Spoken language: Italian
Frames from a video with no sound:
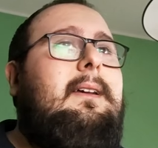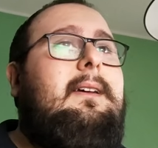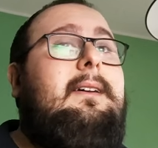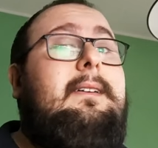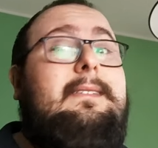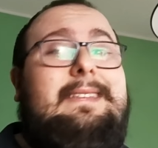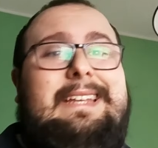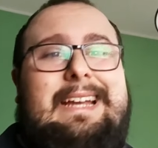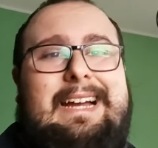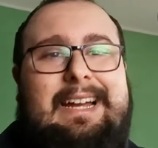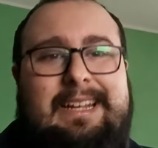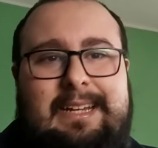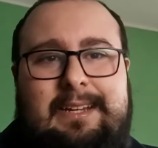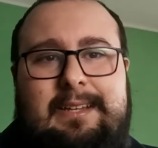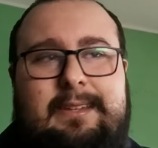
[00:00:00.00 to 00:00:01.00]
Eh,
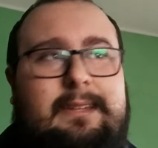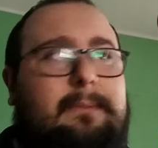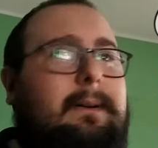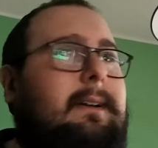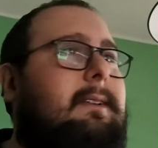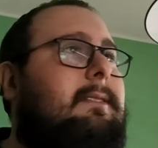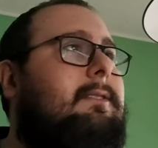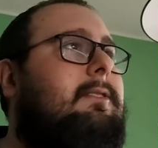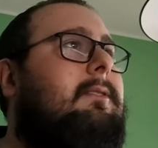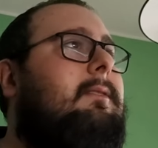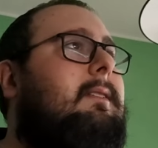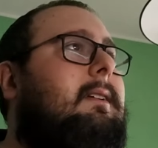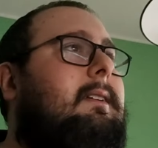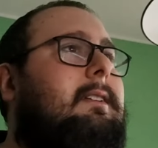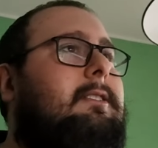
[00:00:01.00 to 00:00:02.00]
Sky di Marzio
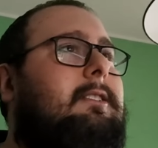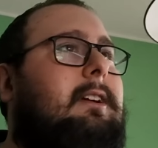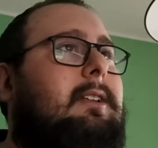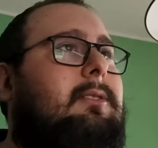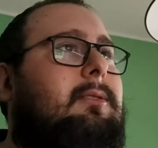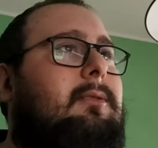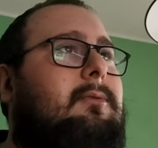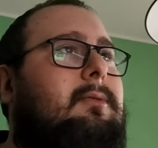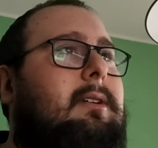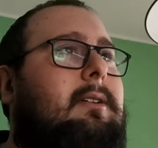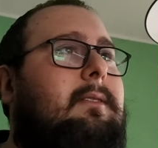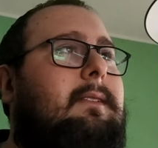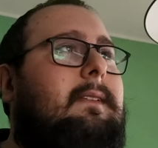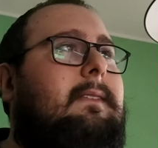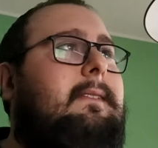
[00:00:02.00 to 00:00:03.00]
ha lanciato una
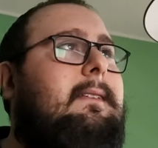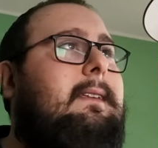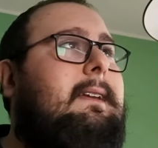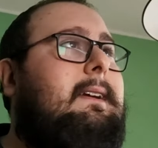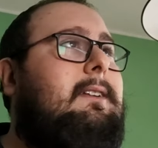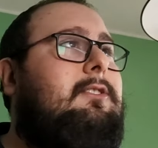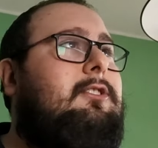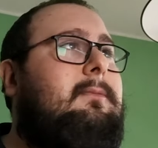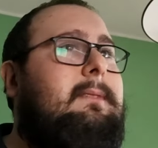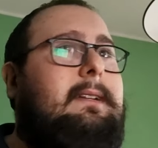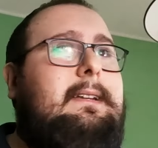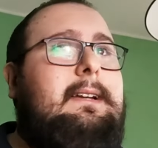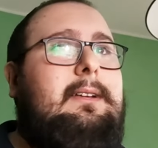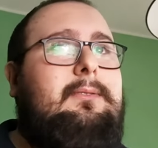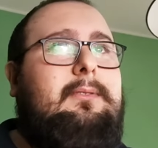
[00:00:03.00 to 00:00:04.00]
notizia di
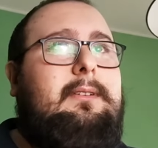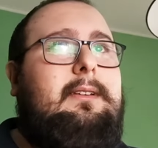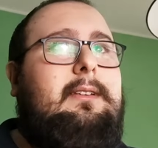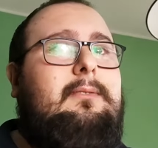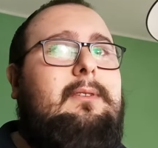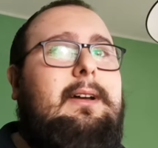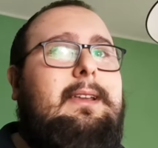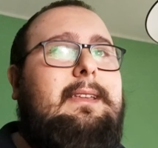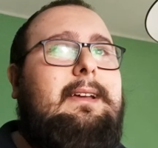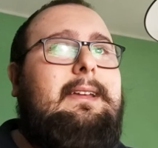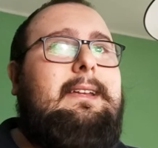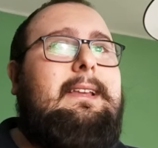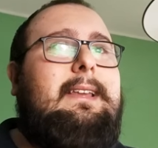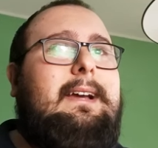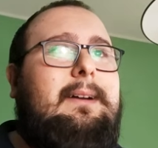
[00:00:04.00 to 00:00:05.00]
calciomercato che riguarda
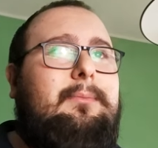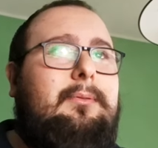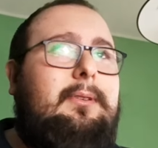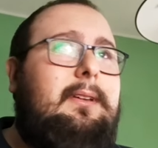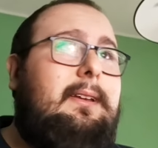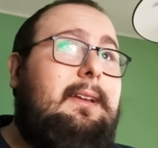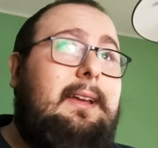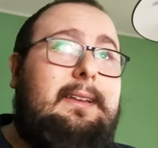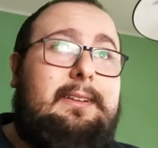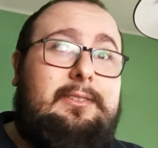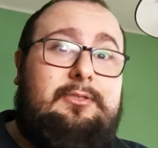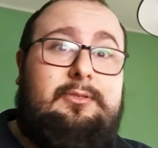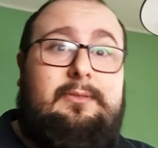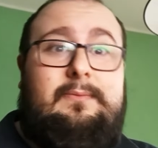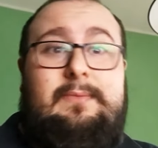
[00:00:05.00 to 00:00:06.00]
il Napoli e
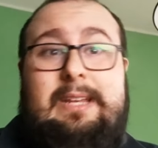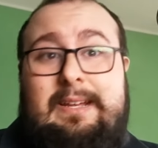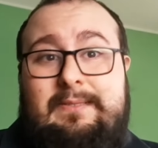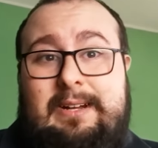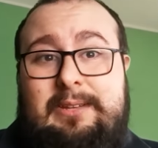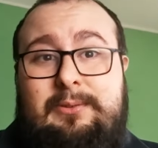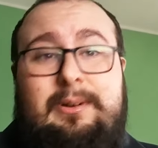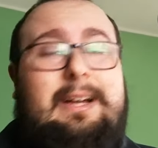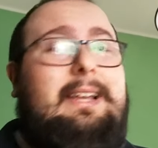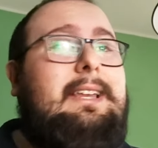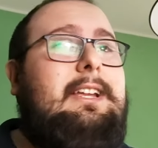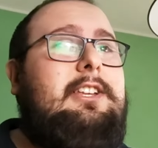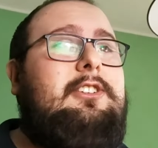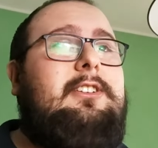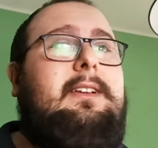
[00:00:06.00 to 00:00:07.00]
adesso ve la vado a
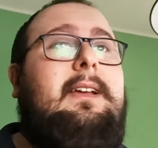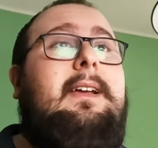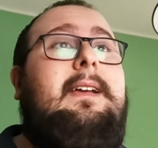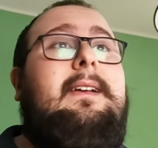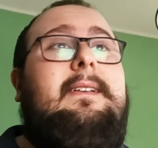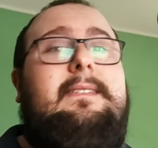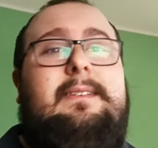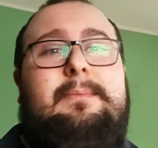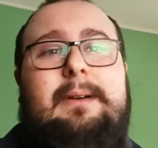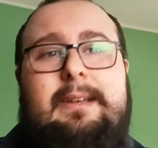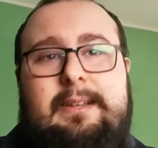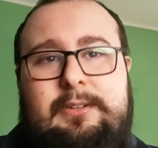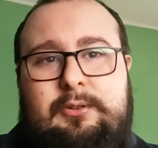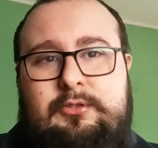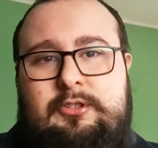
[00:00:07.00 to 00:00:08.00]
leggere. Si parla
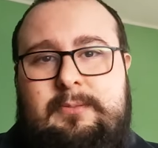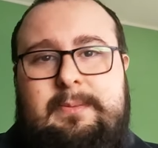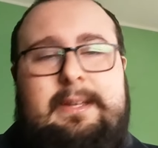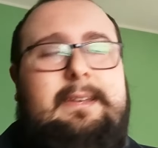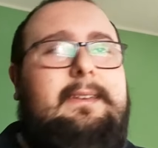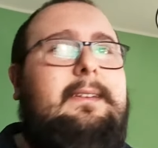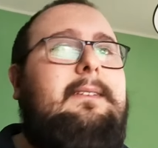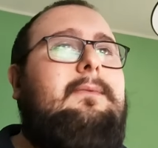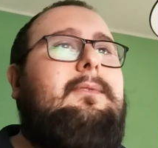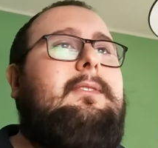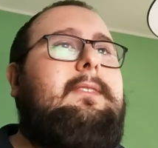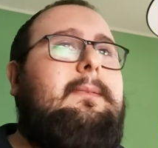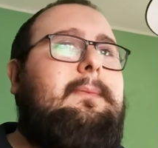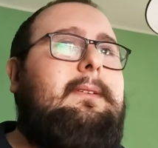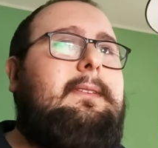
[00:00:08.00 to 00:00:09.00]
di Osimen, voi
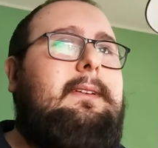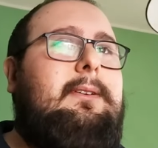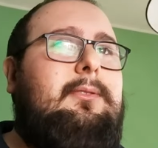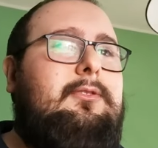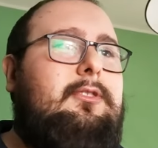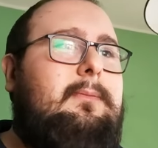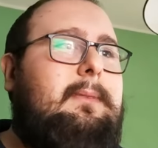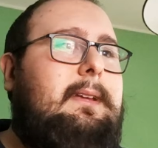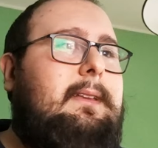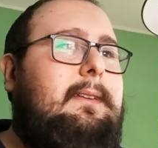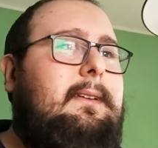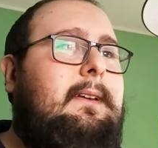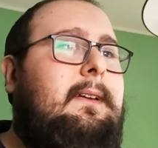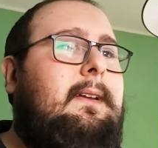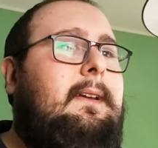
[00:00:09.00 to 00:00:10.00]
sapete che Osimen